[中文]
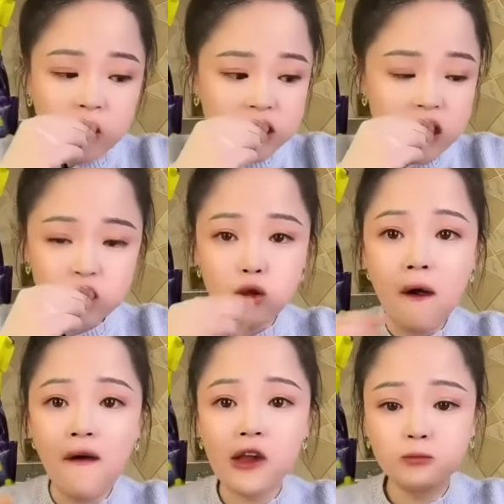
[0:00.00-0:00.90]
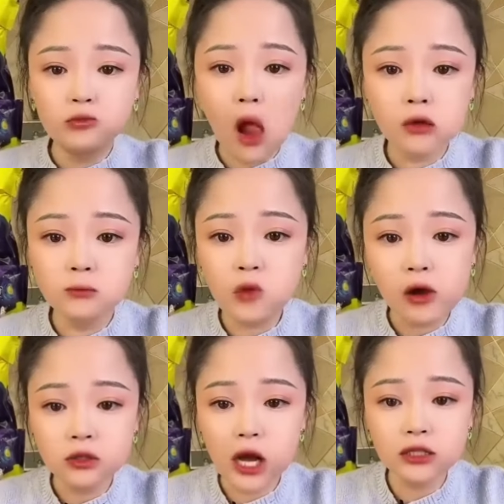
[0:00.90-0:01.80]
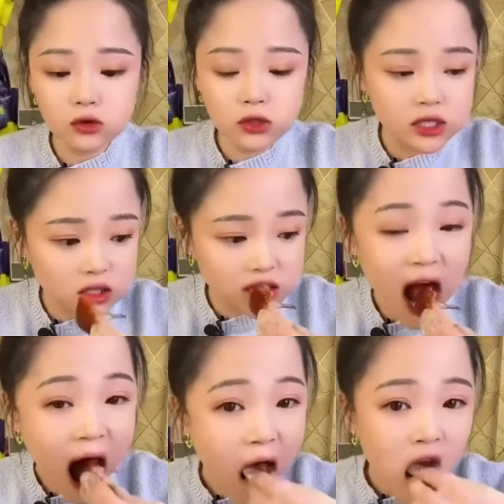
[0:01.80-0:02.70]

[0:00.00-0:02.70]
吃点水果，好了，还是吃东西上瘾呢。